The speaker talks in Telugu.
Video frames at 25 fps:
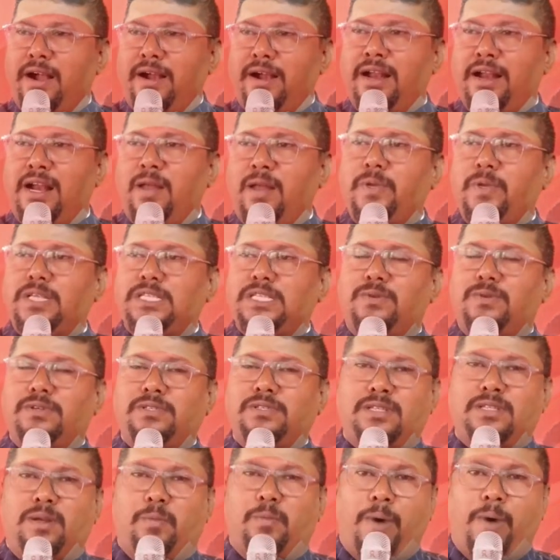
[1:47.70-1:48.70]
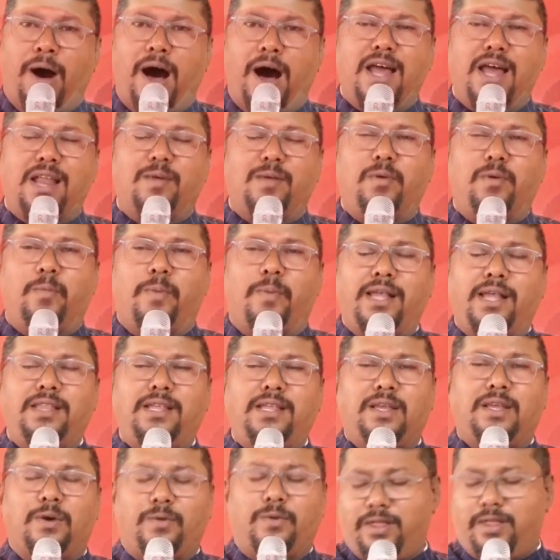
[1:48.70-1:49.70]
నడిపించవలసిన భారము
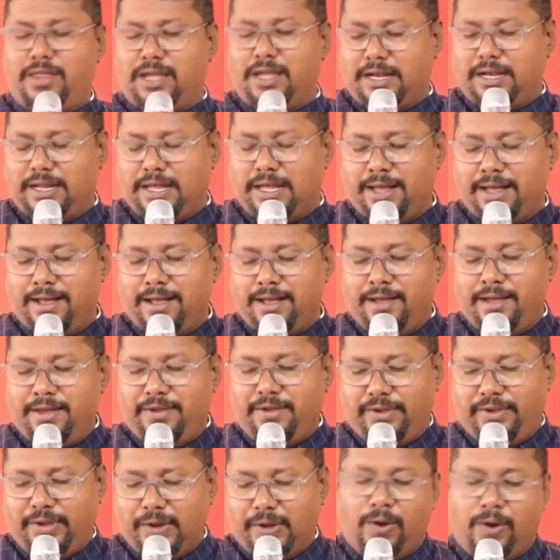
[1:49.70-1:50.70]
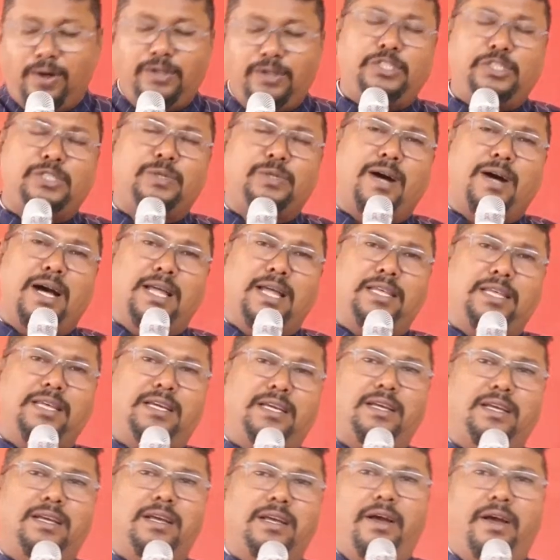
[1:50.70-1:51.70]
బాధ్యత ఎవరిదంటే యహోశ్వాది
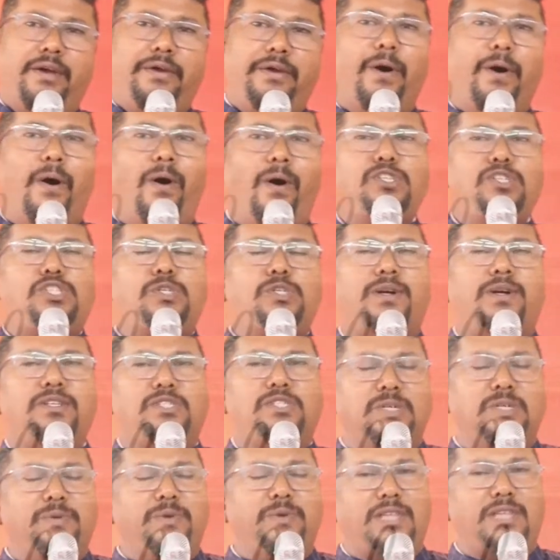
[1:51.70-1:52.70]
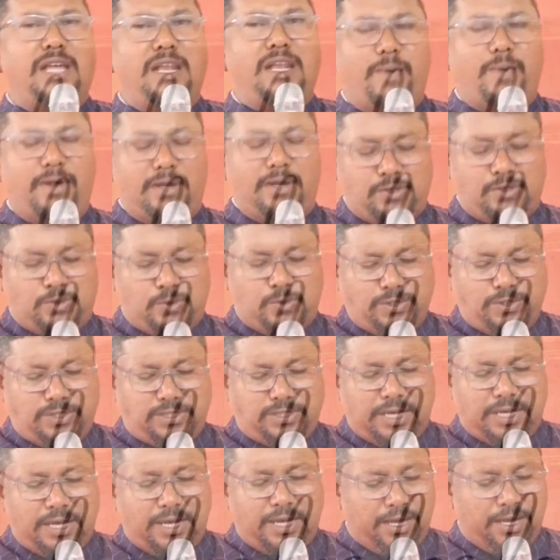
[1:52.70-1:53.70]
యహోశ్వ జీవితాన్ని మనం
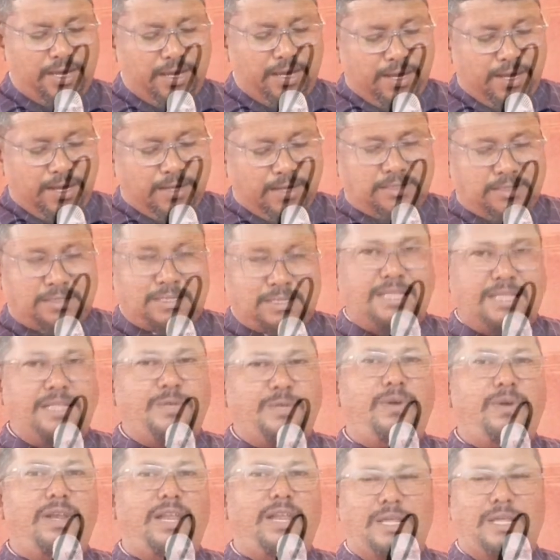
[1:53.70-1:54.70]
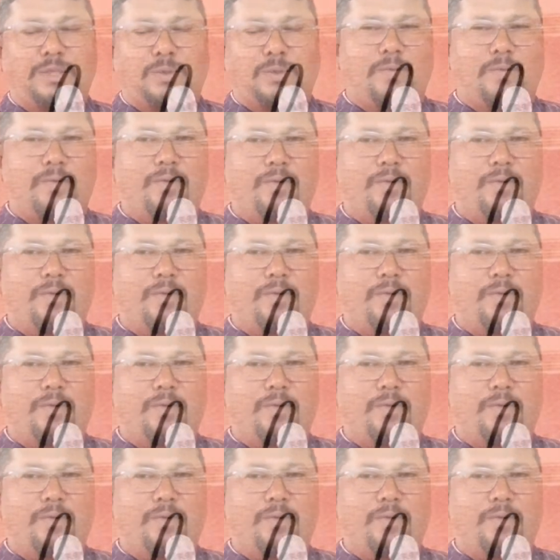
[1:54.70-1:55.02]
చూస్తే చదువు లేదు